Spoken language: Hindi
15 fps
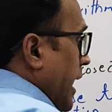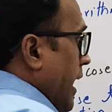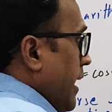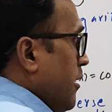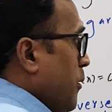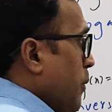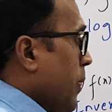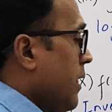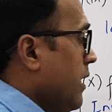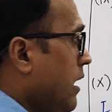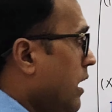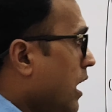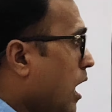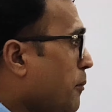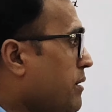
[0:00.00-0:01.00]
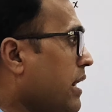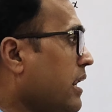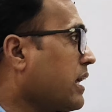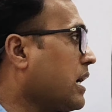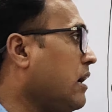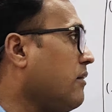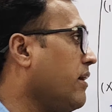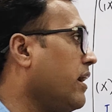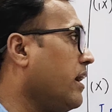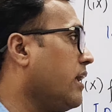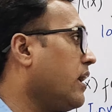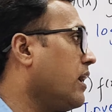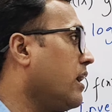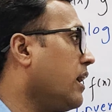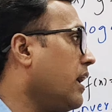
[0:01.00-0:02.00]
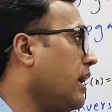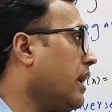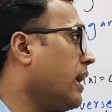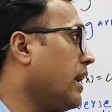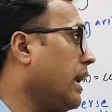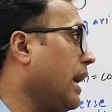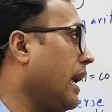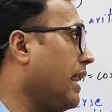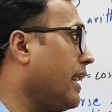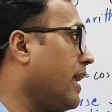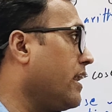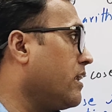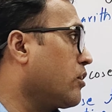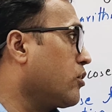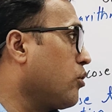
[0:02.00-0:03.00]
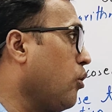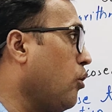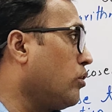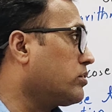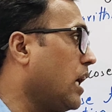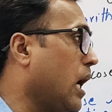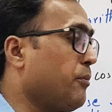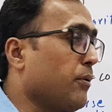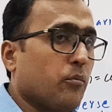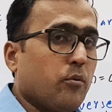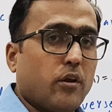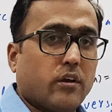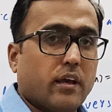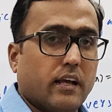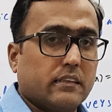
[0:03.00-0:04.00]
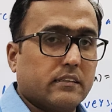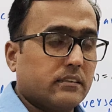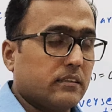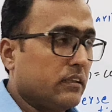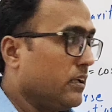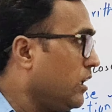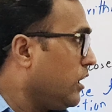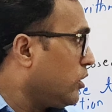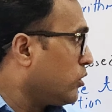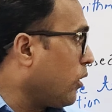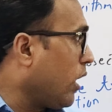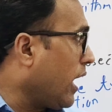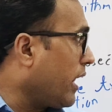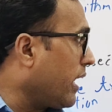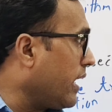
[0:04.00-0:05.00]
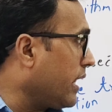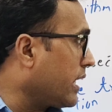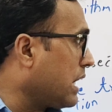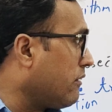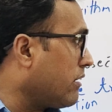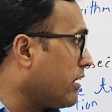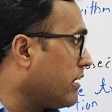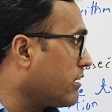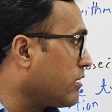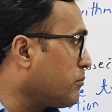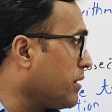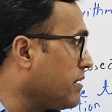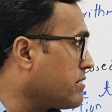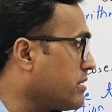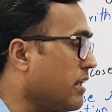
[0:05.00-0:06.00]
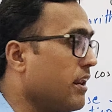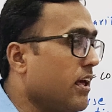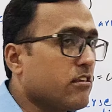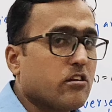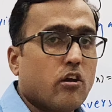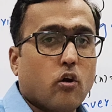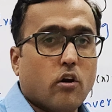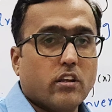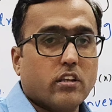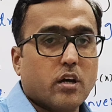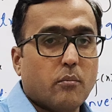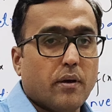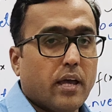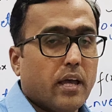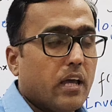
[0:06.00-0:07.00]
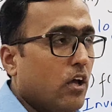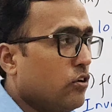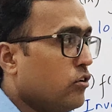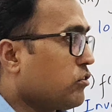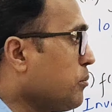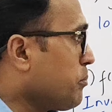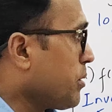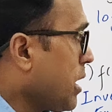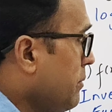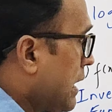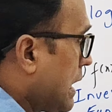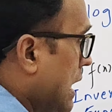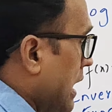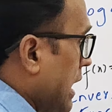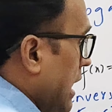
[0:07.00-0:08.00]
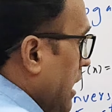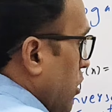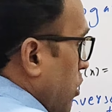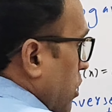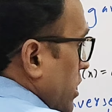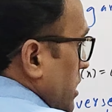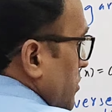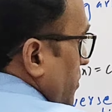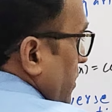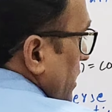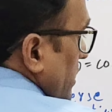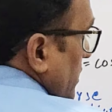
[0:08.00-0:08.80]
देन अब यहाँ लिखा हुआ है एल एन कॉस हाइपरबोलिक एक्स तो एल एन लिखा हुआ है इट मीन्स ये नेचुरल लॉगरिथम है तो सिंपल हम लिखेंगे लॉगरिथम